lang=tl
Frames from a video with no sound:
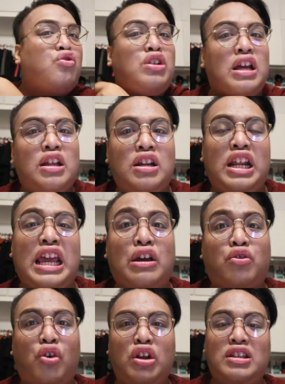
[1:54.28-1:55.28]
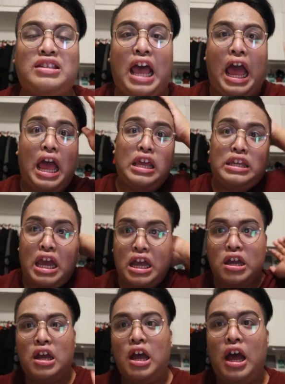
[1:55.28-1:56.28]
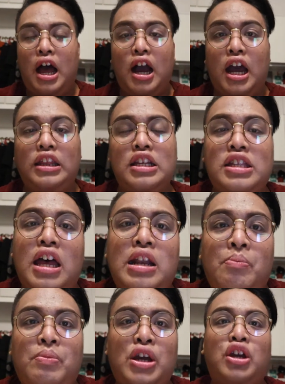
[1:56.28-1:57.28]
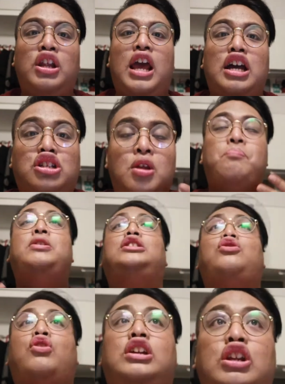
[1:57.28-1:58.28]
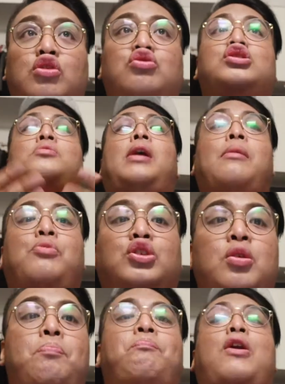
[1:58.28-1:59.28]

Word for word: ko na record. Sayang. Ang ganda sana ng vlog yung reaction video ko nung sumabog yung